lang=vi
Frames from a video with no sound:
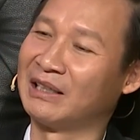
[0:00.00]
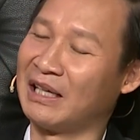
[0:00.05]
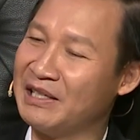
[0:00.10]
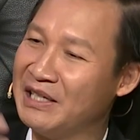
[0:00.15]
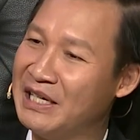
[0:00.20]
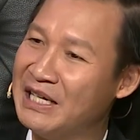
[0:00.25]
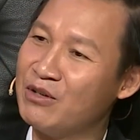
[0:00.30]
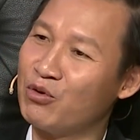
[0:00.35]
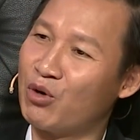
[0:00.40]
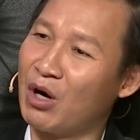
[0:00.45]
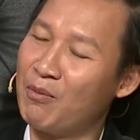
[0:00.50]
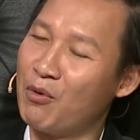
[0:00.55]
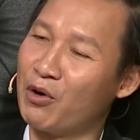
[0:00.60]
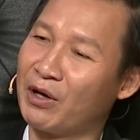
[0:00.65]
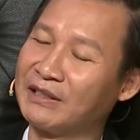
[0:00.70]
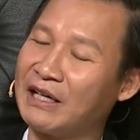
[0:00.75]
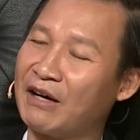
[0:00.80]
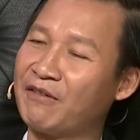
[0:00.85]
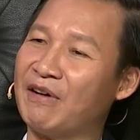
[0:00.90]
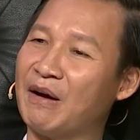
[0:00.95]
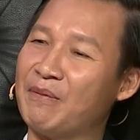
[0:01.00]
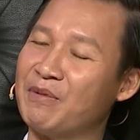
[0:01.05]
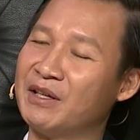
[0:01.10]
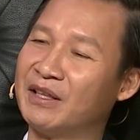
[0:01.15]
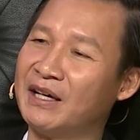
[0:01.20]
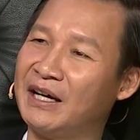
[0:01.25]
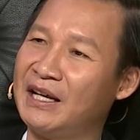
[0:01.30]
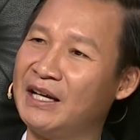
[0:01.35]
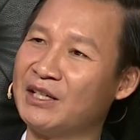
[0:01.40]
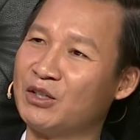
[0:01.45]
ta nhìn qua một cái tác phẩm như
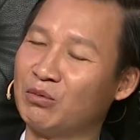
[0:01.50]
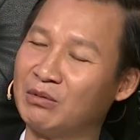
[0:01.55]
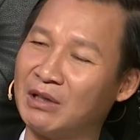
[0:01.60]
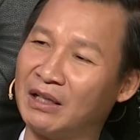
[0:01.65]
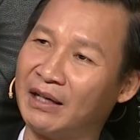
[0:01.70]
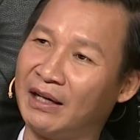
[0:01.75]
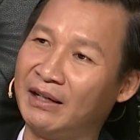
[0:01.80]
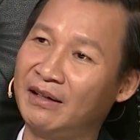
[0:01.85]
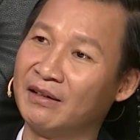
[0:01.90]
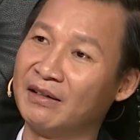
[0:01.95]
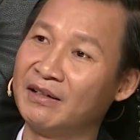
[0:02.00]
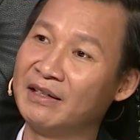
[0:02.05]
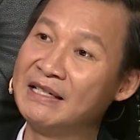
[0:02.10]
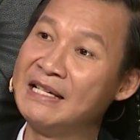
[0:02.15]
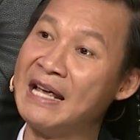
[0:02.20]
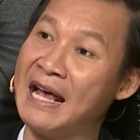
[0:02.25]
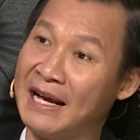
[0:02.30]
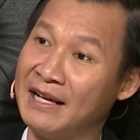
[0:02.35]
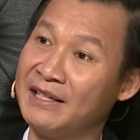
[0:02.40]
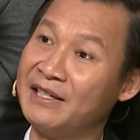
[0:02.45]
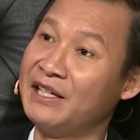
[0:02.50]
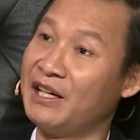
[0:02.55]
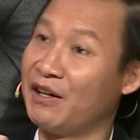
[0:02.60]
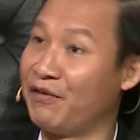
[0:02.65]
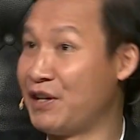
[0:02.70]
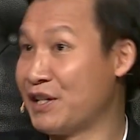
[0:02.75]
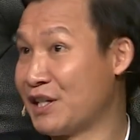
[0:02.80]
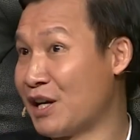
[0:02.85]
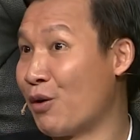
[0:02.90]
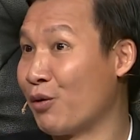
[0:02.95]
thế là chúng ta thấy được những dạ. giá trị ở
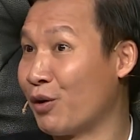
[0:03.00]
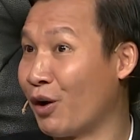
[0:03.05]
phía sau